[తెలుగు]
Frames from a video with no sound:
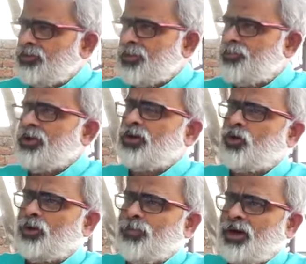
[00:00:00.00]
ఎప్పుడైనా ఒక
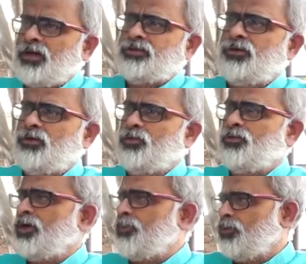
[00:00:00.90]
బాధలో
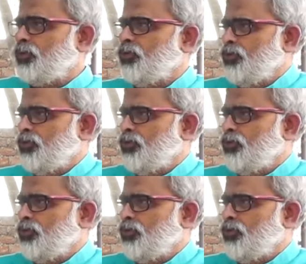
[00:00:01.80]
ఉన్నప్పుడు